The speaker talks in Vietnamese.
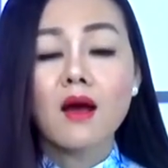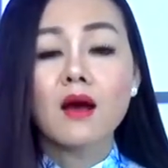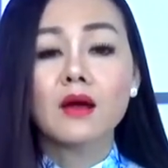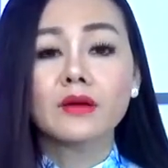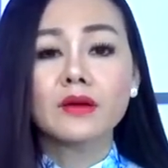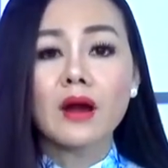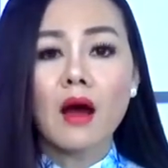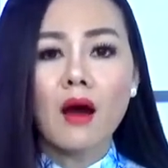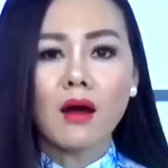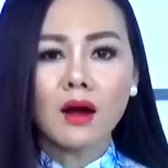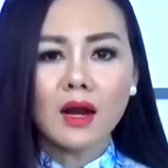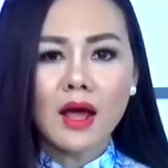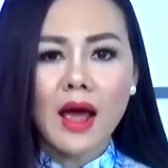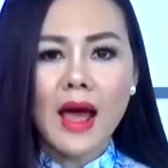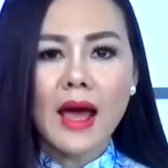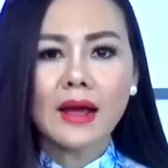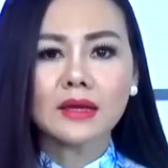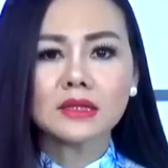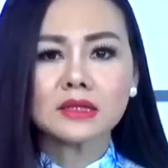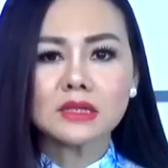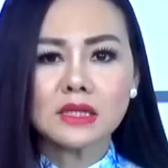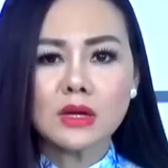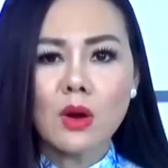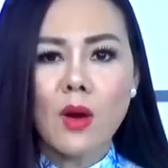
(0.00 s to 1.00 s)
Đó là
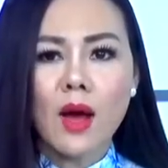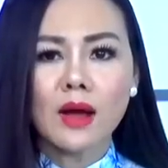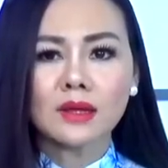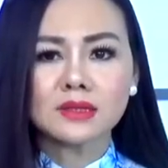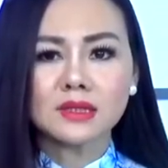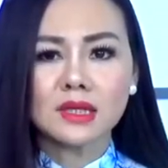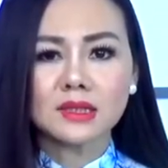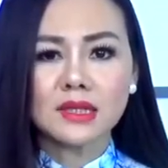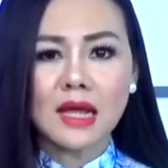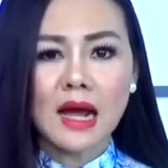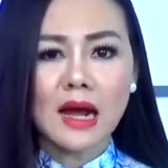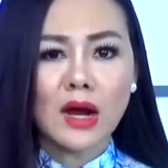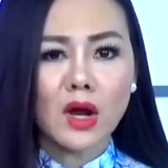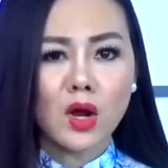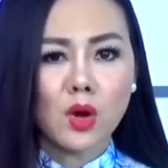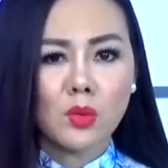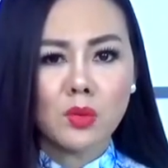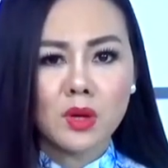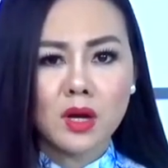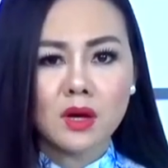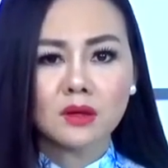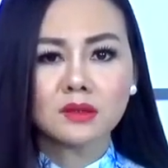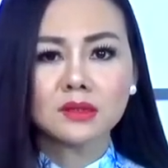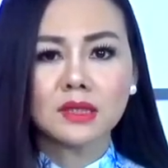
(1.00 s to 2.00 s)
hàng sư đoàn Satan không
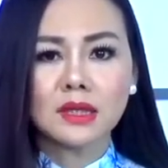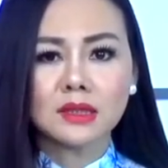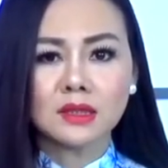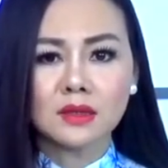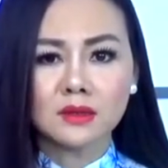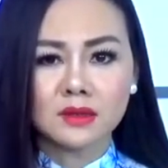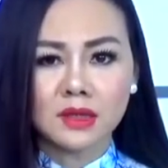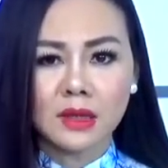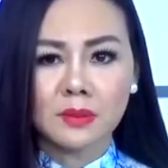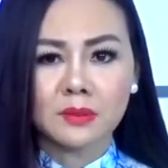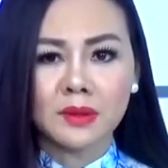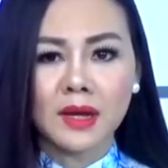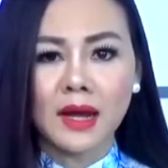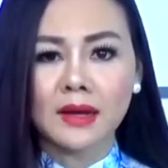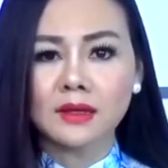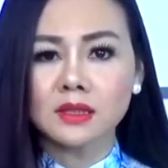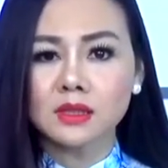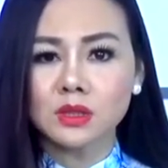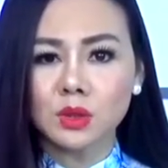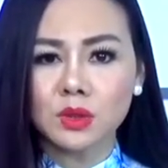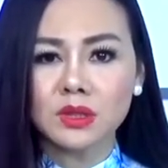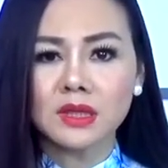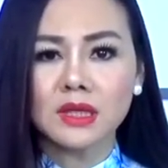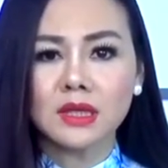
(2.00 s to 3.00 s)
cần thị thực nhập cảnh
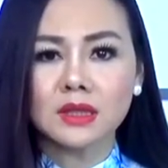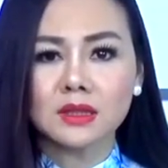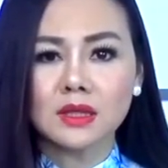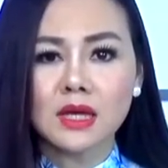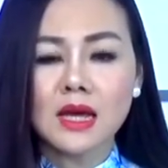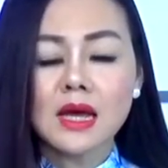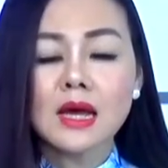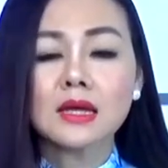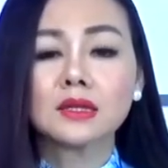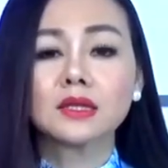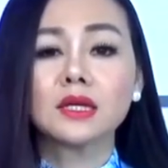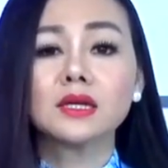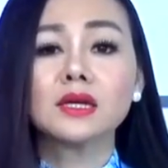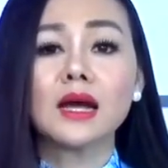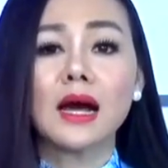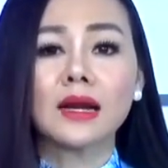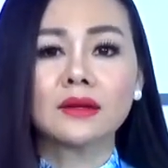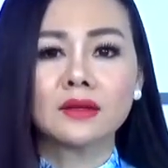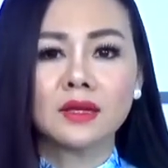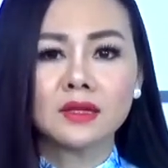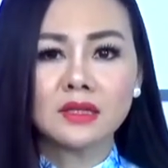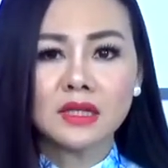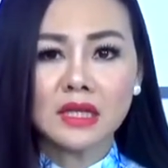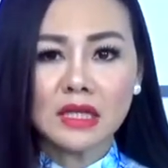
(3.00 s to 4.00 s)
xuất kích tiến
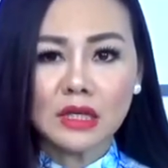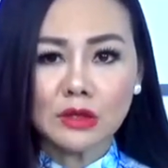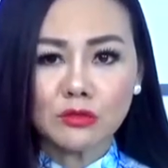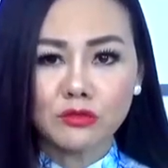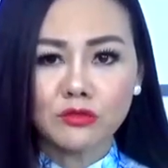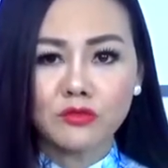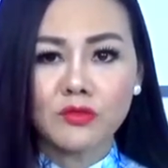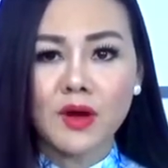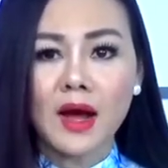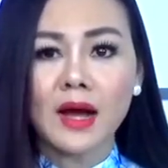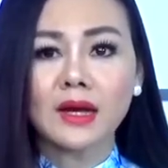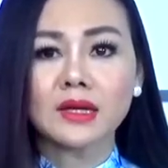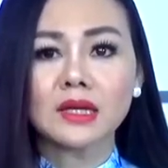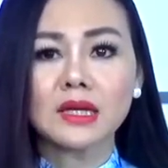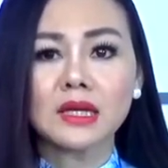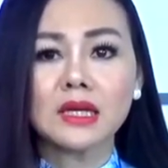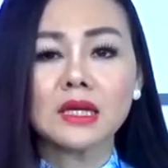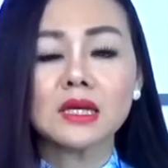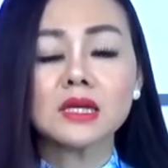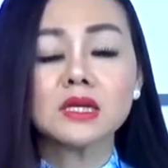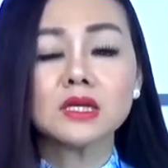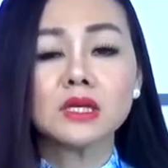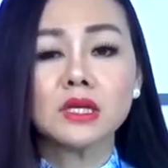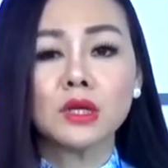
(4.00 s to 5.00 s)
hành đến Kiev, và
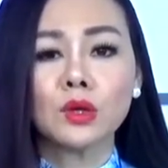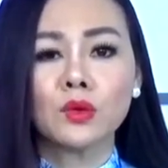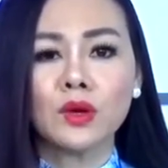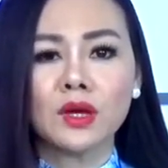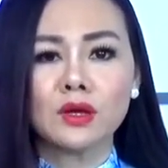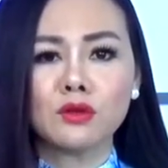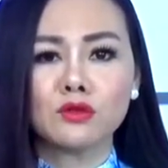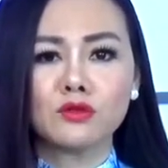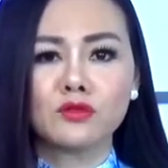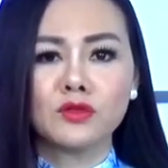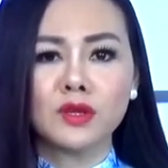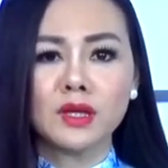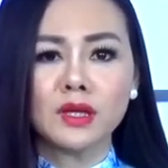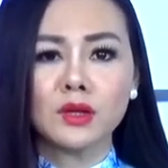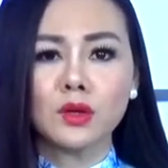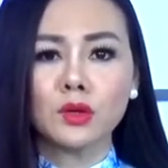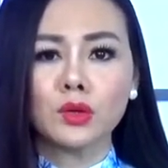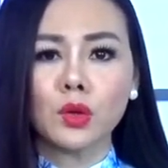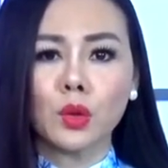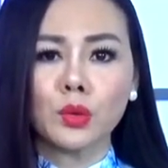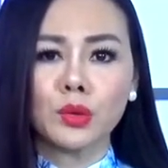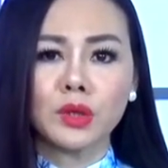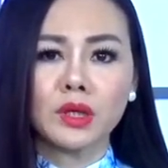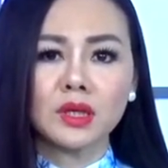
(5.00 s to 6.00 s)
khi UAV của
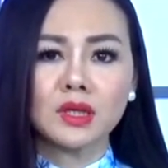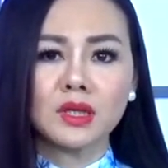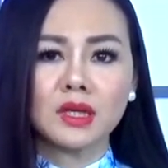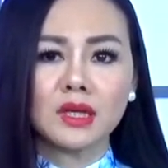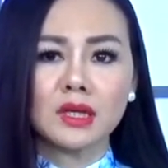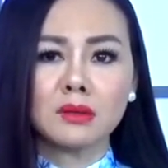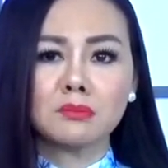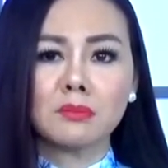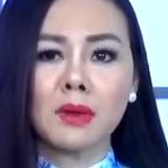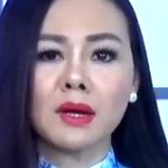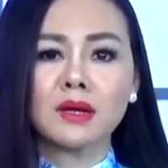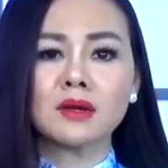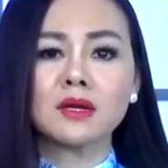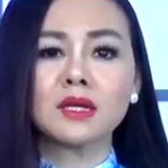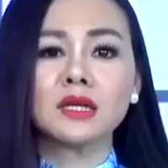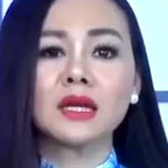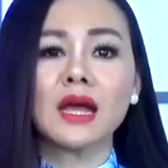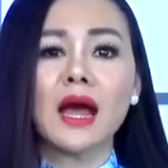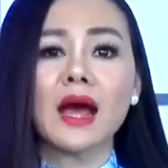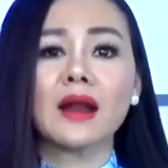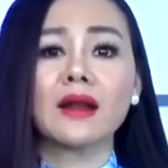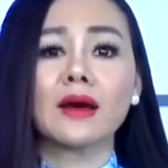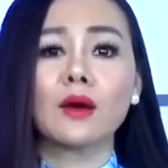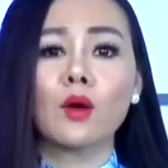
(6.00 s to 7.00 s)
Thổ Nhĩ Kỳ mà người
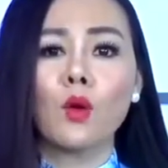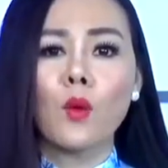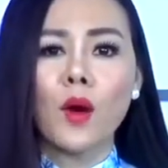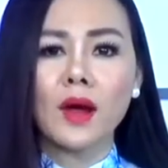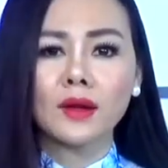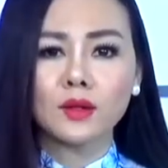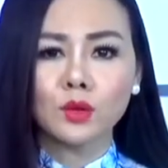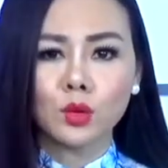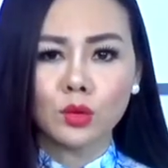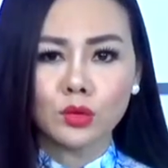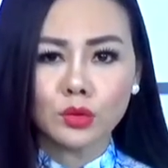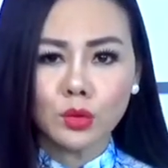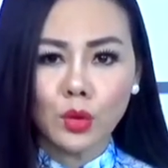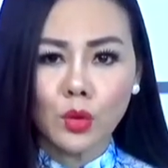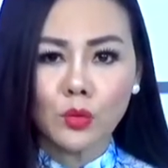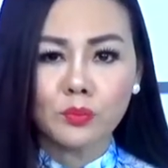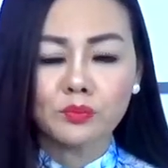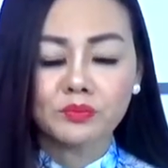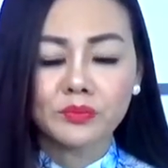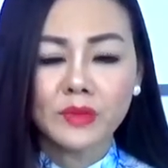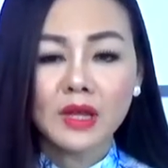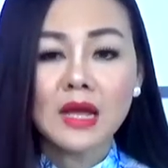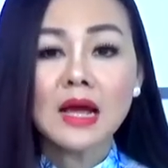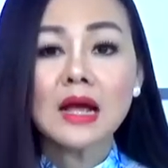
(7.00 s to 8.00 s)
Nga đã quá thuần
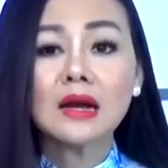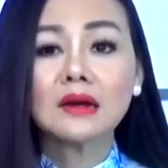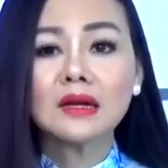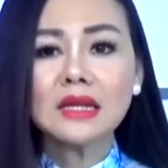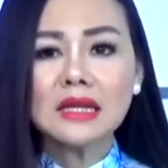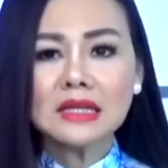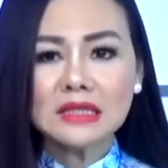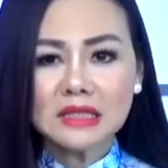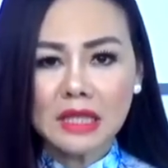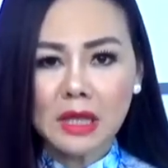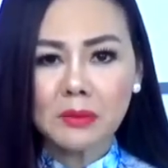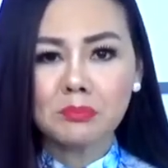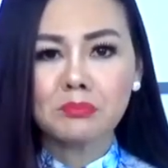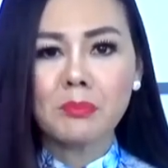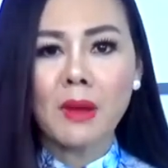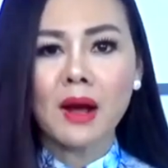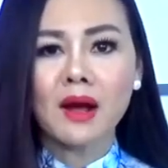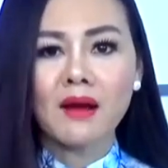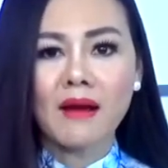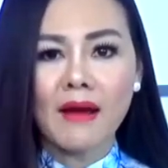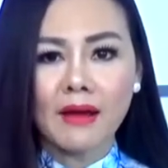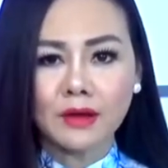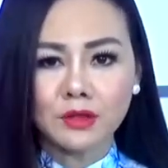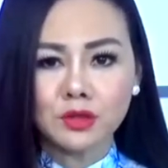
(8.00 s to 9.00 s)
thục liên tiếp
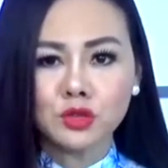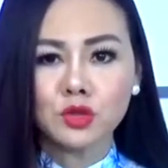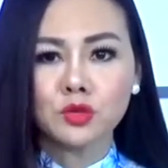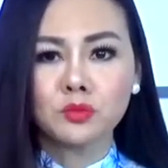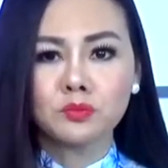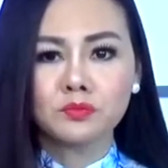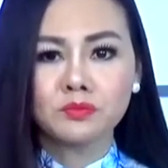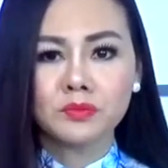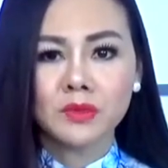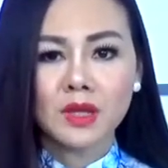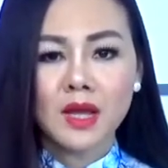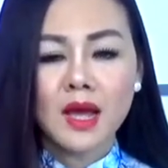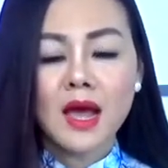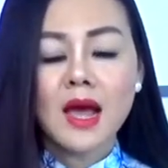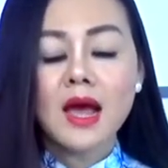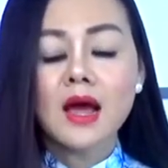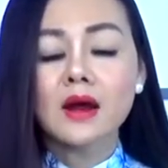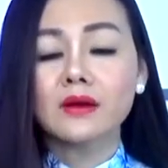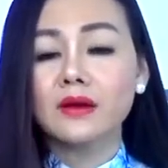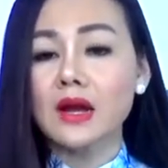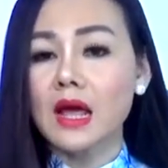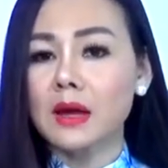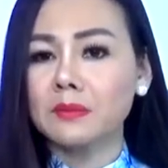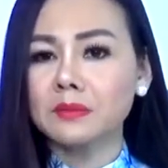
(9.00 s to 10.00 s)
bắn hạ chúng,
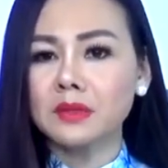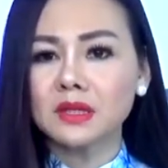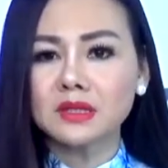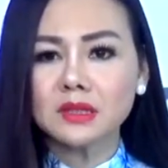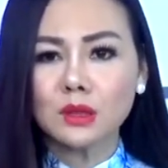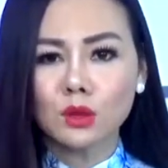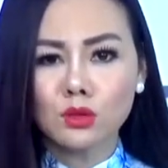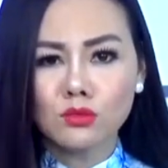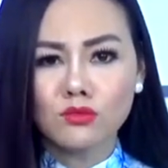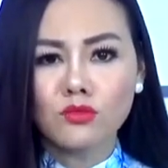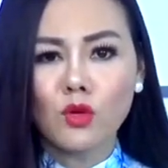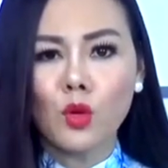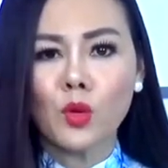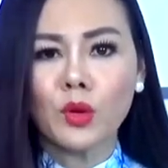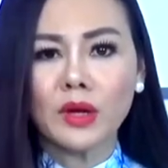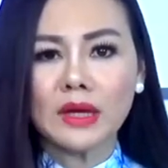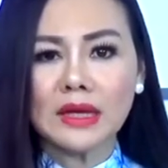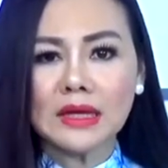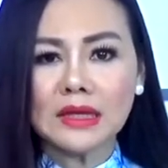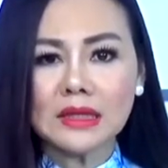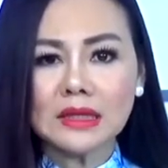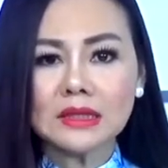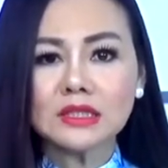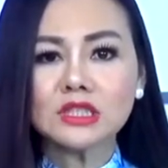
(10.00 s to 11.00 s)
đem những thứ vũ
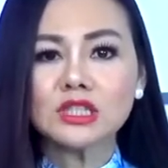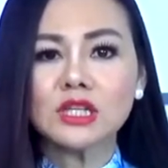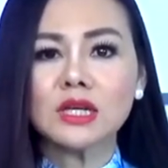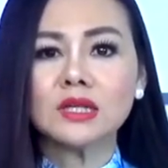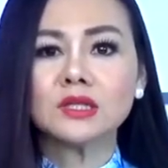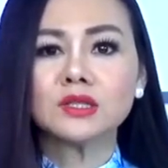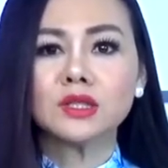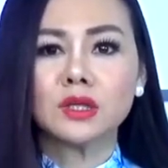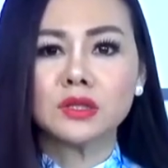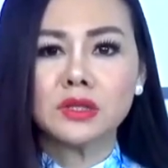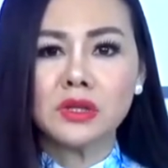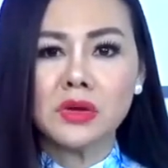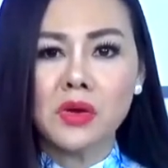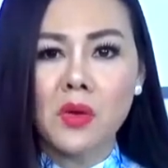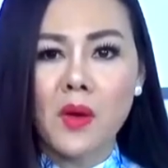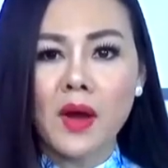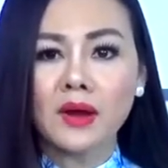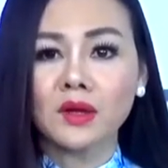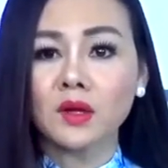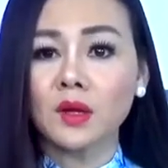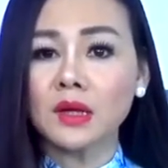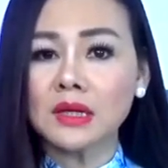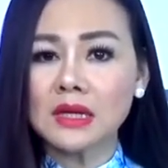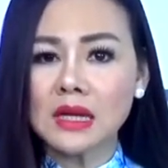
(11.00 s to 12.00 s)
khí trên cho
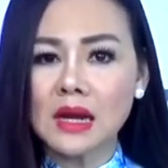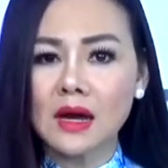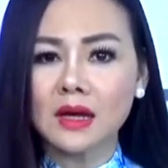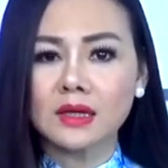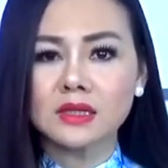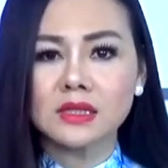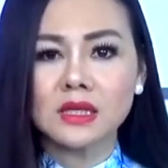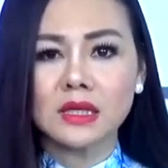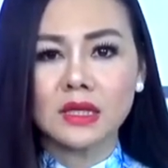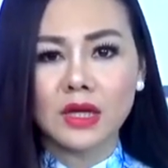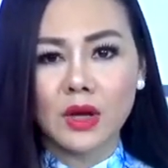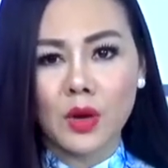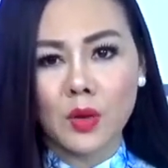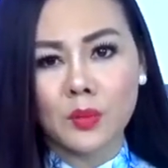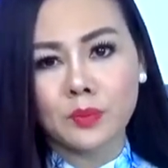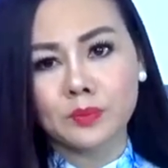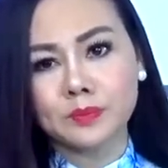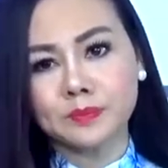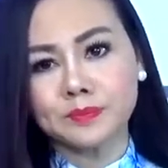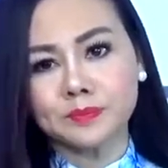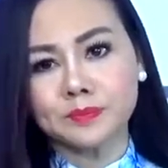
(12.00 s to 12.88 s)
Ukraine có ích lợi gì không?